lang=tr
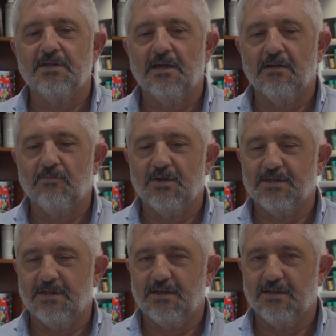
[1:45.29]

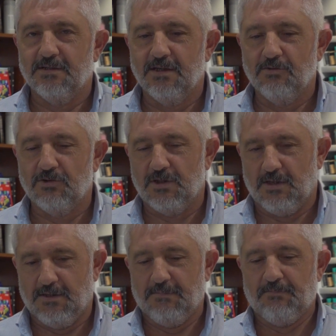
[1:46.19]
inanılmaz derecede
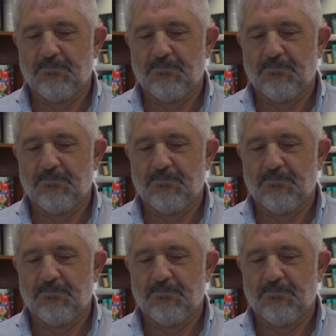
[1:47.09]
yüksek.